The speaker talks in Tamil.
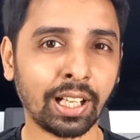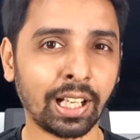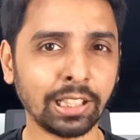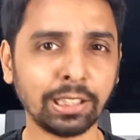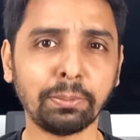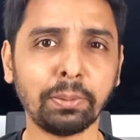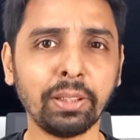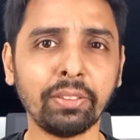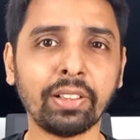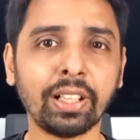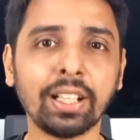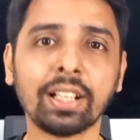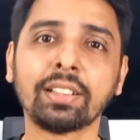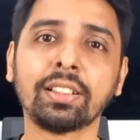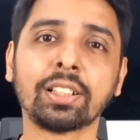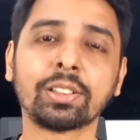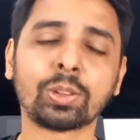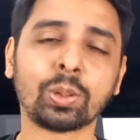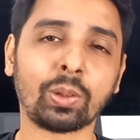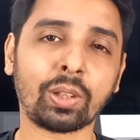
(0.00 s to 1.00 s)
அந்த மாதிரி வேலை
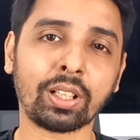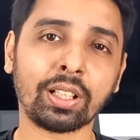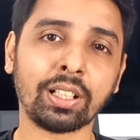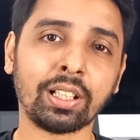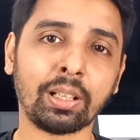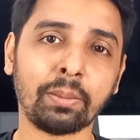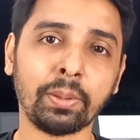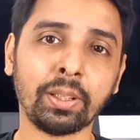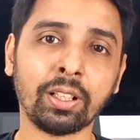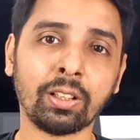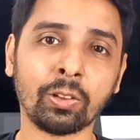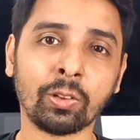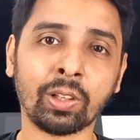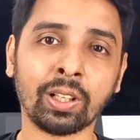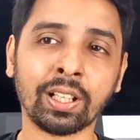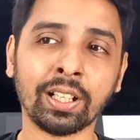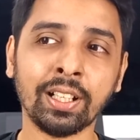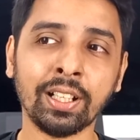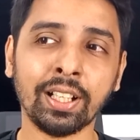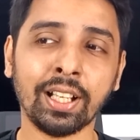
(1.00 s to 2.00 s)
இருந்தால் சொல்கிறாங்க
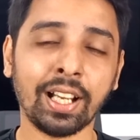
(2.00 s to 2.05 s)
அப்படின்றவாங்க